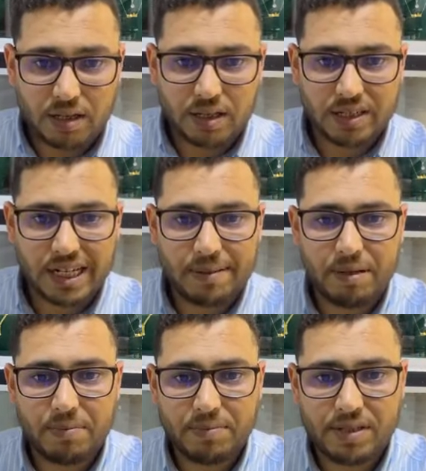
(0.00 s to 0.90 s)
آه، اختي
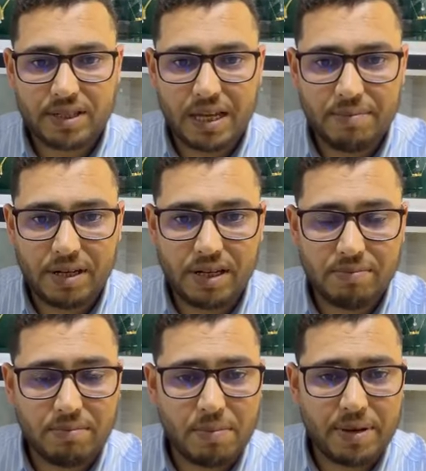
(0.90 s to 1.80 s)
رباب
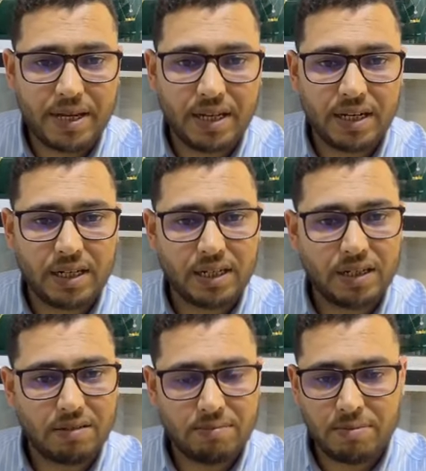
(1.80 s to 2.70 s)
مستعمل ما بين
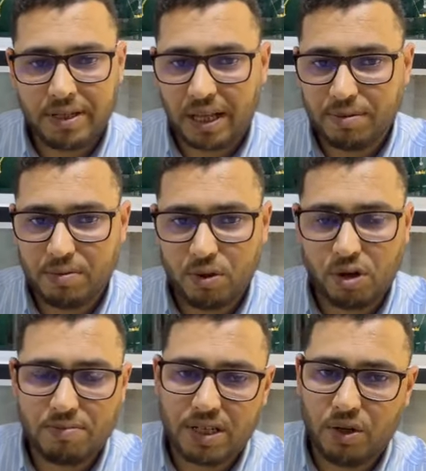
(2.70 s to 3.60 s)
ما بين
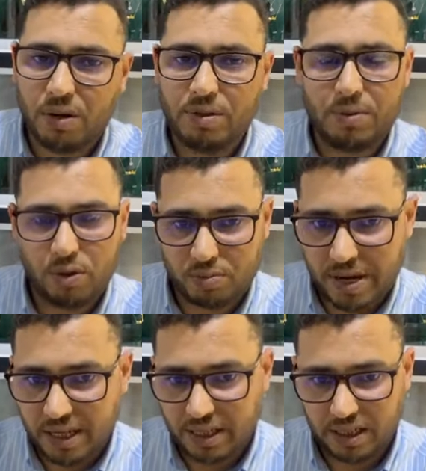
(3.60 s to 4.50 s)
550 و
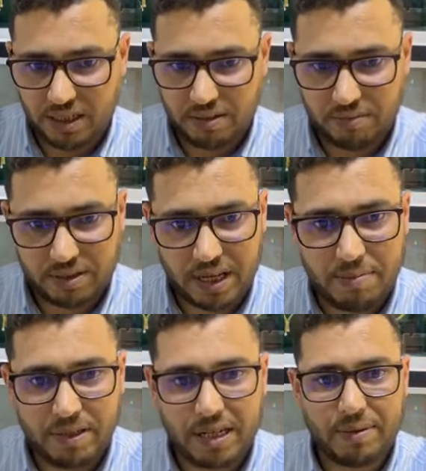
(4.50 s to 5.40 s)
580
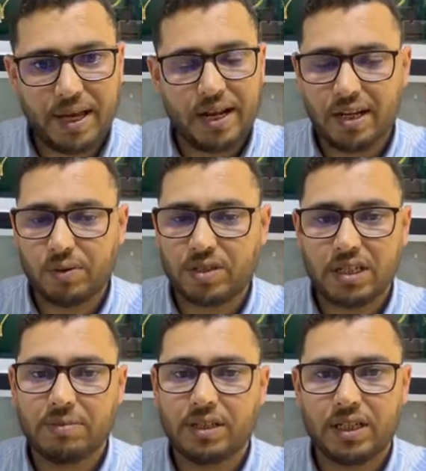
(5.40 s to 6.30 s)
نستعمل دابا حاليا هو
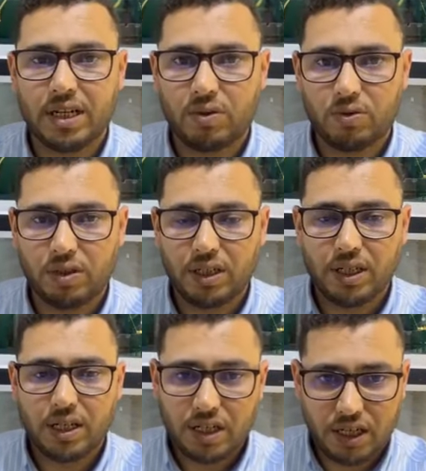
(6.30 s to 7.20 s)
الثمن ديالو
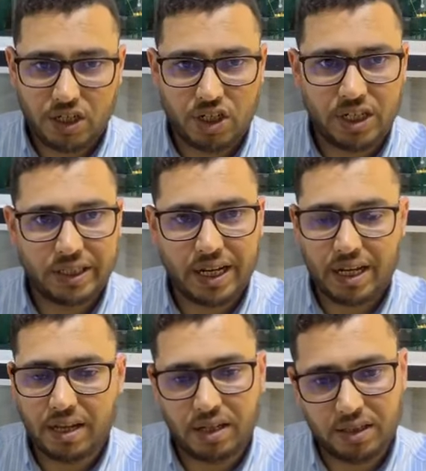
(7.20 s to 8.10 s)
حين جديد
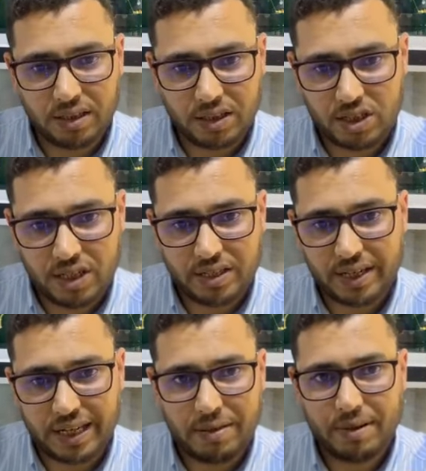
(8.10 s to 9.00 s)
راه جديد
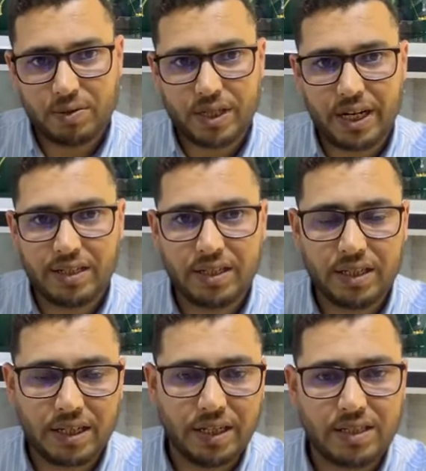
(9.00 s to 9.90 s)
تقريبا وصل
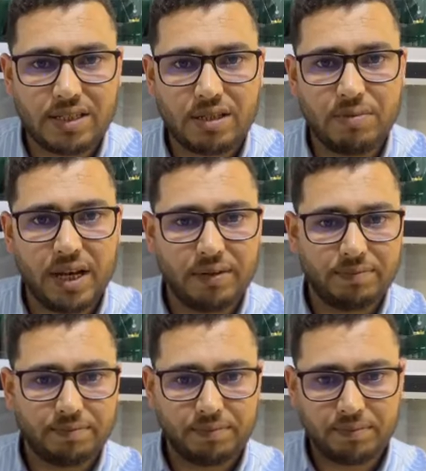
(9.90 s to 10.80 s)
عند عند 600
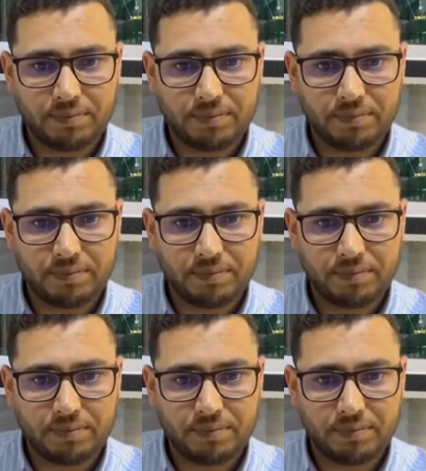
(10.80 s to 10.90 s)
